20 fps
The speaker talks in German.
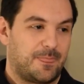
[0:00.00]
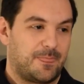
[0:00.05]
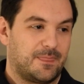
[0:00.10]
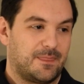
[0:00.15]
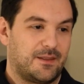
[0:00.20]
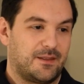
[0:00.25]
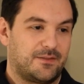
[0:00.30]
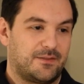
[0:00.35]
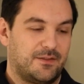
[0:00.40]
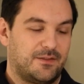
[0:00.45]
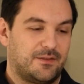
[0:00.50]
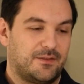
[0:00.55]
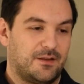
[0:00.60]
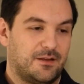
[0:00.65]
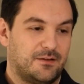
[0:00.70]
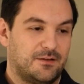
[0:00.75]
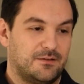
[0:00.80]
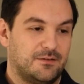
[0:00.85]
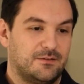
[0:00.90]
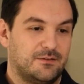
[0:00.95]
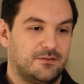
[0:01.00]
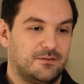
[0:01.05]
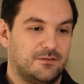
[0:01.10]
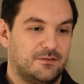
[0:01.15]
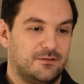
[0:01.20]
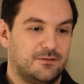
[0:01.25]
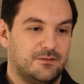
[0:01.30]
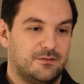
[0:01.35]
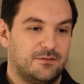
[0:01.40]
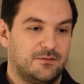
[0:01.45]
Das ist
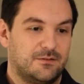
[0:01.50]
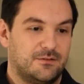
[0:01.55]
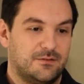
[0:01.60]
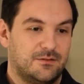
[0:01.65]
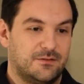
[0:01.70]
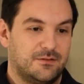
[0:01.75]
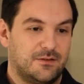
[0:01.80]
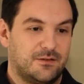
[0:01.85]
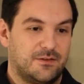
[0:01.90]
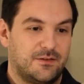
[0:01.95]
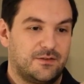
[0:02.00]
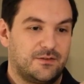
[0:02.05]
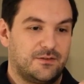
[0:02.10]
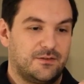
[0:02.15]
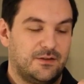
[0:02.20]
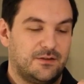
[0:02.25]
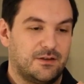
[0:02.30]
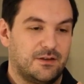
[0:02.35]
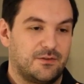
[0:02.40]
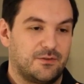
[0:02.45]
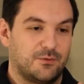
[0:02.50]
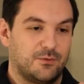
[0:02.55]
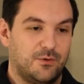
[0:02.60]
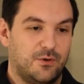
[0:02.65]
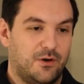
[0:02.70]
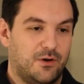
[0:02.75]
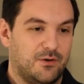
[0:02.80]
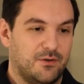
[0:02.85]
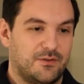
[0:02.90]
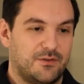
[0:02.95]
dann, das ist, sieht dann
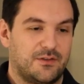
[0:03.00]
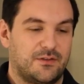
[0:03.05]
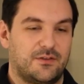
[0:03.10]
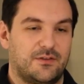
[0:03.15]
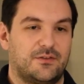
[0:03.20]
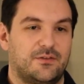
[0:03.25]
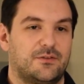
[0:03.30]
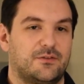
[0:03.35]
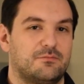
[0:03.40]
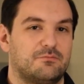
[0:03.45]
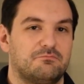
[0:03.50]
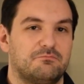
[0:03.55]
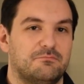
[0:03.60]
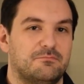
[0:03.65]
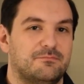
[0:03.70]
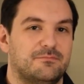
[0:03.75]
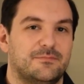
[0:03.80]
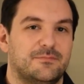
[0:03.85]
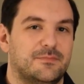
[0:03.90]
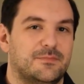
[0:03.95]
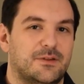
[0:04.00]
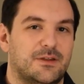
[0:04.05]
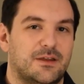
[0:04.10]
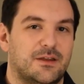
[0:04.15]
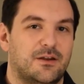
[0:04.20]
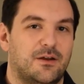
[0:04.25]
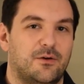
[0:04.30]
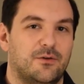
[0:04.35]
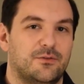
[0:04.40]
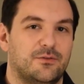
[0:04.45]
so aus, dass es
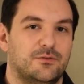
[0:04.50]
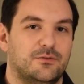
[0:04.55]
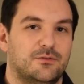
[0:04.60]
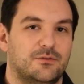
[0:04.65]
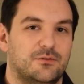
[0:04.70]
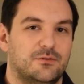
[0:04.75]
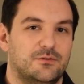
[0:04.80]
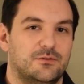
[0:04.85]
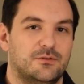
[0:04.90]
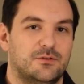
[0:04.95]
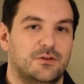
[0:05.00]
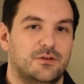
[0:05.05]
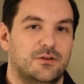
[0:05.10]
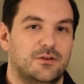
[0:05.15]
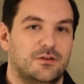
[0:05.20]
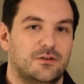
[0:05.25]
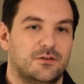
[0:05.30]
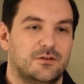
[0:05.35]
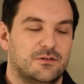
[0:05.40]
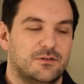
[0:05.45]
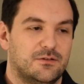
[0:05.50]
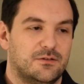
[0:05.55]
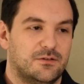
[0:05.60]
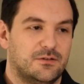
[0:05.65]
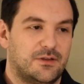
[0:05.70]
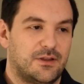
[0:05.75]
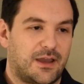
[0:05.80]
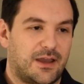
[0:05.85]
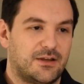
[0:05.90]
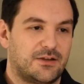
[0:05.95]
genauso,
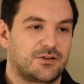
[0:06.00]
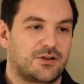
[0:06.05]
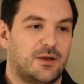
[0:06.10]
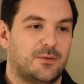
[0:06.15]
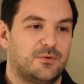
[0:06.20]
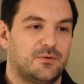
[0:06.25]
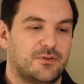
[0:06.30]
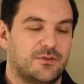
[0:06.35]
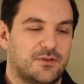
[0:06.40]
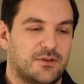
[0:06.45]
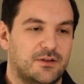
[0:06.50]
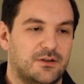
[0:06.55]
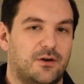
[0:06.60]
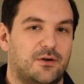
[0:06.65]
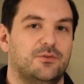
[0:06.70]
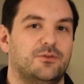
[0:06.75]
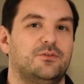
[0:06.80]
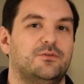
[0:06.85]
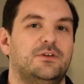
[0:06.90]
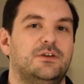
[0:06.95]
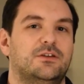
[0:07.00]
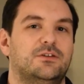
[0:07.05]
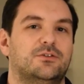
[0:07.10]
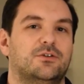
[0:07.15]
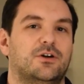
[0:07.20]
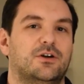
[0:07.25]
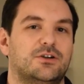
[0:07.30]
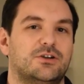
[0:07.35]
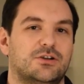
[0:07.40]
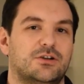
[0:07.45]
die Rechtschreibung ist genauso wie in
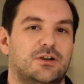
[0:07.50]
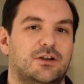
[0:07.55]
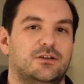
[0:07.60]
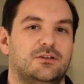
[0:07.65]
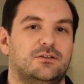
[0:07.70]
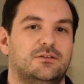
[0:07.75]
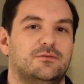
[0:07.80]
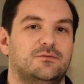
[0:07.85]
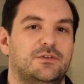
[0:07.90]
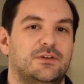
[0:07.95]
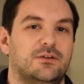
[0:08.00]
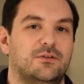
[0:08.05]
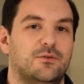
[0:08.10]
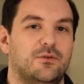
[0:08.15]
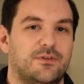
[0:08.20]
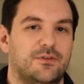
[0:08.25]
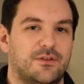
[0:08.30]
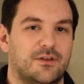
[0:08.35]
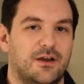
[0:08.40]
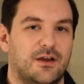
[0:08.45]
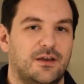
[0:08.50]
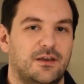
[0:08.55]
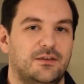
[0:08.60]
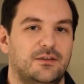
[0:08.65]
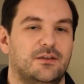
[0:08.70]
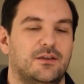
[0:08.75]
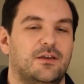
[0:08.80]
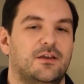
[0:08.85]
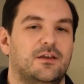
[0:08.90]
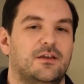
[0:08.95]
Deutschland und wie in Österreich.
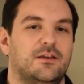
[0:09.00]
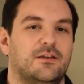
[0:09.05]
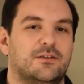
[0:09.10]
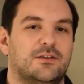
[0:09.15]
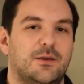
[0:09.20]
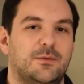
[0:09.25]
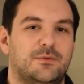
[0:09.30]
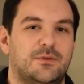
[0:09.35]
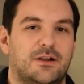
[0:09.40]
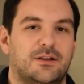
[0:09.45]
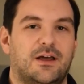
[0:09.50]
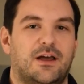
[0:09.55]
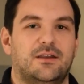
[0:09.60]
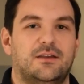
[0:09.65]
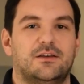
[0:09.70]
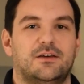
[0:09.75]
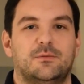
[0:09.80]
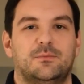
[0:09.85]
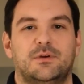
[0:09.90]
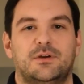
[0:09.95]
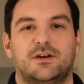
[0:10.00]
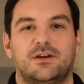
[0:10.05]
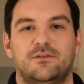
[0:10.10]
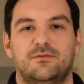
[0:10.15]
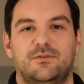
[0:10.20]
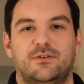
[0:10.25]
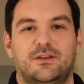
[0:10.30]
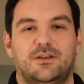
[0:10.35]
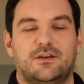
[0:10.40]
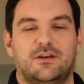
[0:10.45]
Es gibt halt andere
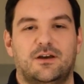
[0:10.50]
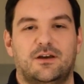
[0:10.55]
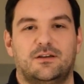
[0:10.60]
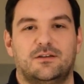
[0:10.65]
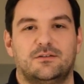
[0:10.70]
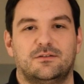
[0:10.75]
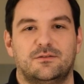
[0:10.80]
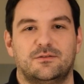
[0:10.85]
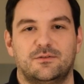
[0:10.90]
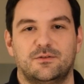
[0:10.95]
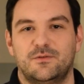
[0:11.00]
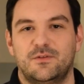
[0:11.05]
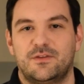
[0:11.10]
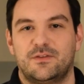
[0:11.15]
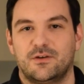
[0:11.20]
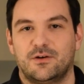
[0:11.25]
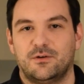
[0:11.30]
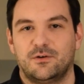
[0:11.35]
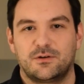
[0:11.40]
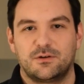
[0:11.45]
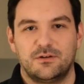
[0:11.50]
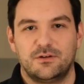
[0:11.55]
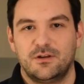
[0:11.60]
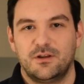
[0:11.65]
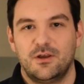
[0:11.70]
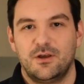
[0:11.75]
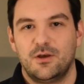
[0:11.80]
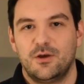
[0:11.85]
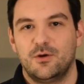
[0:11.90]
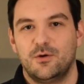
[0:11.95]
Begrifflichkeiten, so wie es ja auch in
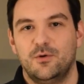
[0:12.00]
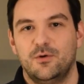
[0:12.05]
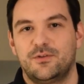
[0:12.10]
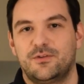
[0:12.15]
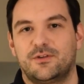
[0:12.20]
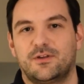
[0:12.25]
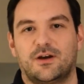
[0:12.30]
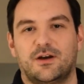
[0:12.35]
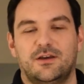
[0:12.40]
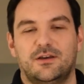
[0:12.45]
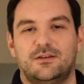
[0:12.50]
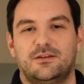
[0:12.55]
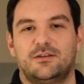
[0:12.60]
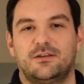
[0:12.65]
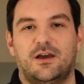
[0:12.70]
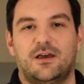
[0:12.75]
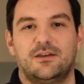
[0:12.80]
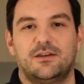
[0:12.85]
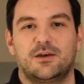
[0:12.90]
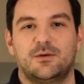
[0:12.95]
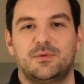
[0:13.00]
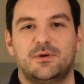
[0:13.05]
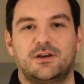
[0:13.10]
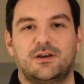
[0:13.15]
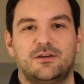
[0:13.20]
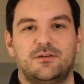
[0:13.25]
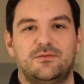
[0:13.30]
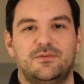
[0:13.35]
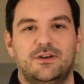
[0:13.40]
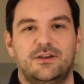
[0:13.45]
Österreich andere
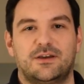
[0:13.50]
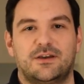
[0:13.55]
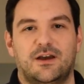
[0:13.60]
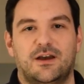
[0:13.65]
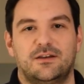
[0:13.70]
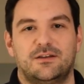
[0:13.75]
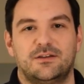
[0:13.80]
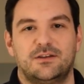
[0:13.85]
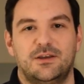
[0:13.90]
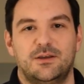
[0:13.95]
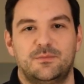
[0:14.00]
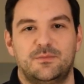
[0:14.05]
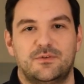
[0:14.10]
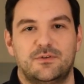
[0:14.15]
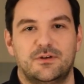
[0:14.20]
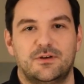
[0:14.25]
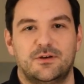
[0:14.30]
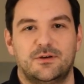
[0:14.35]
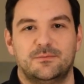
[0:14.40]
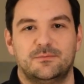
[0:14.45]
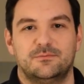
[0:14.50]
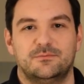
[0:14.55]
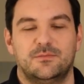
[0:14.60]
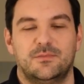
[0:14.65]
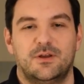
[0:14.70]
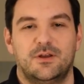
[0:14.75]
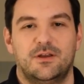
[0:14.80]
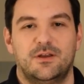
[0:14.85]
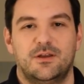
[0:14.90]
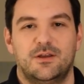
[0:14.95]
Begrifflichkeiten gibt,
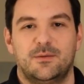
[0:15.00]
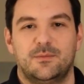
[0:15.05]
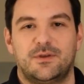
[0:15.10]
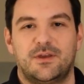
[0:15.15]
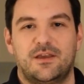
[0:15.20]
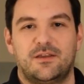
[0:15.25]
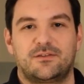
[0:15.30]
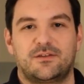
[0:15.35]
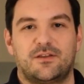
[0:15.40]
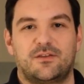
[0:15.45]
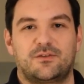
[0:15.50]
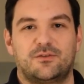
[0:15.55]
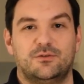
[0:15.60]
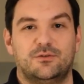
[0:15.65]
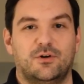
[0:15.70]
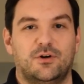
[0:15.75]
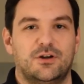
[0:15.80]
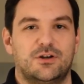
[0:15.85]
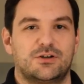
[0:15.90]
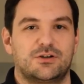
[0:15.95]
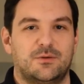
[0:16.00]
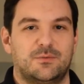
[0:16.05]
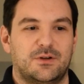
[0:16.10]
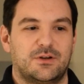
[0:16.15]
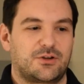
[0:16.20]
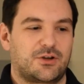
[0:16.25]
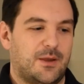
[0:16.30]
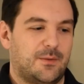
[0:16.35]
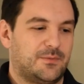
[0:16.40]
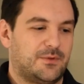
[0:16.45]
ähm, im Gegensatz zu Deutschland. Man
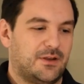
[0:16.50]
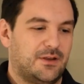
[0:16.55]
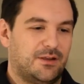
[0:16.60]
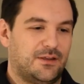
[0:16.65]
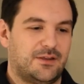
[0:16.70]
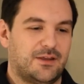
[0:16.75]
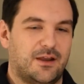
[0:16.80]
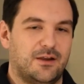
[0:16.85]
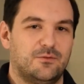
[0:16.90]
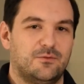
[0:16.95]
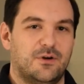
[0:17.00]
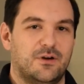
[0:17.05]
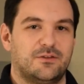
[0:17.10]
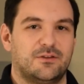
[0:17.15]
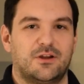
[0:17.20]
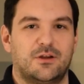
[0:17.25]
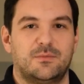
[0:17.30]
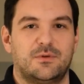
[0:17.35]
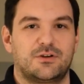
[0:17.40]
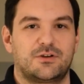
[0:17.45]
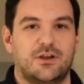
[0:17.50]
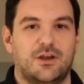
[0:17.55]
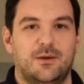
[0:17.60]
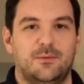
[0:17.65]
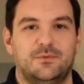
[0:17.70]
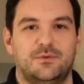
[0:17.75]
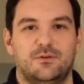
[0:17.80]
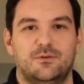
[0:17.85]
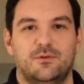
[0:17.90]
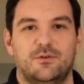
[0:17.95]
schreibt ja nicht Januar, sondern man
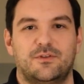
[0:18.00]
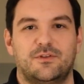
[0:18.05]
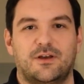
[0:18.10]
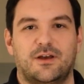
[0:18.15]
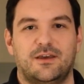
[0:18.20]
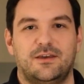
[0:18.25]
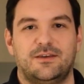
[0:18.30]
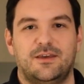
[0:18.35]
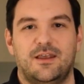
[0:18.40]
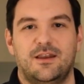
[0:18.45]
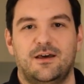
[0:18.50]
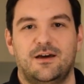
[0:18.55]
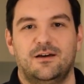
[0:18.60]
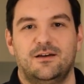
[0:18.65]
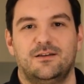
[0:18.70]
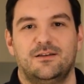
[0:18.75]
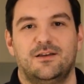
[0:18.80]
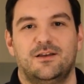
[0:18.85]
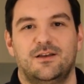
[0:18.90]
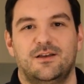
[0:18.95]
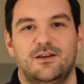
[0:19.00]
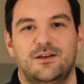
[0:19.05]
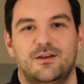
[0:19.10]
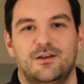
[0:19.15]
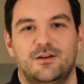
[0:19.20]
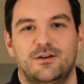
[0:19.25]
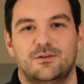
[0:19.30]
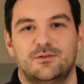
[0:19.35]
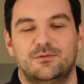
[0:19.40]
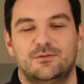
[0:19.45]
schreibt in Österreich Jänner
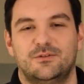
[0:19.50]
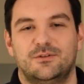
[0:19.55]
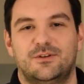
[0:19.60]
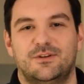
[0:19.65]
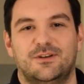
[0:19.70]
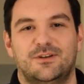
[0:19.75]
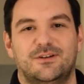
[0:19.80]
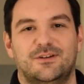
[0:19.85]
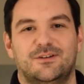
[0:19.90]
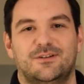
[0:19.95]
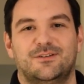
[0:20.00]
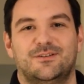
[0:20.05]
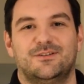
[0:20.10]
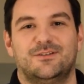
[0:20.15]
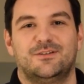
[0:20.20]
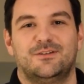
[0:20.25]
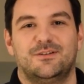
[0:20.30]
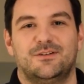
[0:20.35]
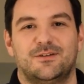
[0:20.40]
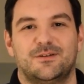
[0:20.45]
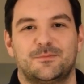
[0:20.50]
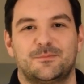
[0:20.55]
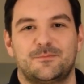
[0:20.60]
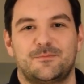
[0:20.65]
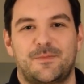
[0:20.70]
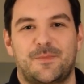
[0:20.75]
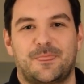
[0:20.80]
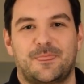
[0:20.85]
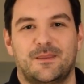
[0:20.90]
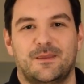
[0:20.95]
und in,
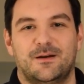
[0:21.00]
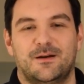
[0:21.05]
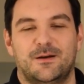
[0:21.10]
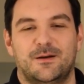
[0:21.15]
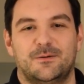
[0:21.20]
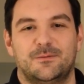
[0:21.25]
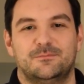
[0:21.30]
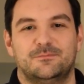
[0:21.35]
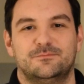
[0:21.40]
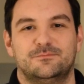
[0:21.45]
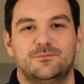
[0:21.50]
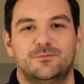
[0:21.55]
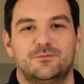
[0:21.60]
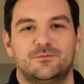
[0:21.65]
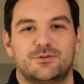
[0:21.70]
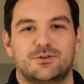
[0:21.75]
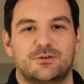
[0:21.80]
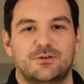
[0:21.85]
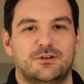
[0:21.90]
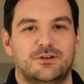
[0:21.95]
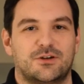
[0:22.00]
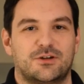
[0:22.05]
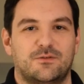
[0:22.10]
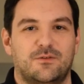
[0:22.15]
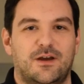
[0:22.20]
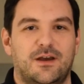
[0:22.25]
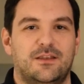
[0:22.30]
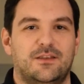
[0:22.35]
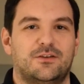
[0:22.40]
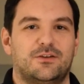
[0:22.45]
ähm, in der
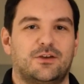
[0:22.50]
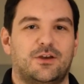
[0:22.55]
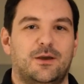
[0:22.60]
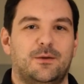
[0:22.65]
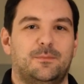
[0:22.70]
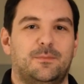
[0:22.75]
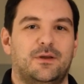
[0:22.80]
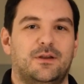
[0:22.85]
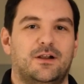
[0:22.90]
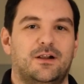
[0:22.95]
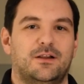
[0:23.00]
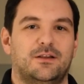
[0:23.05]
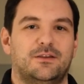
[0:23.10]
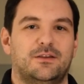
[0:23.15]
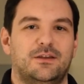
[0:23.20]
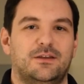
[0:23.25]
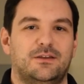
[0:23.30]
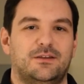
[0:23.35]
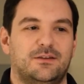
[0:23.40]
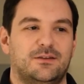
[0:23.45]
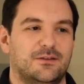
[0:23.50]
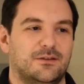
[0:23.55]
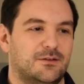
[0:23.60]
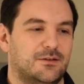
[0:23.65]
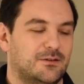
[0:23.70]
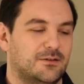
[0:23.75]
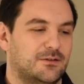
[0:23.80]
Schweiz schreibt man halt nicht, äh,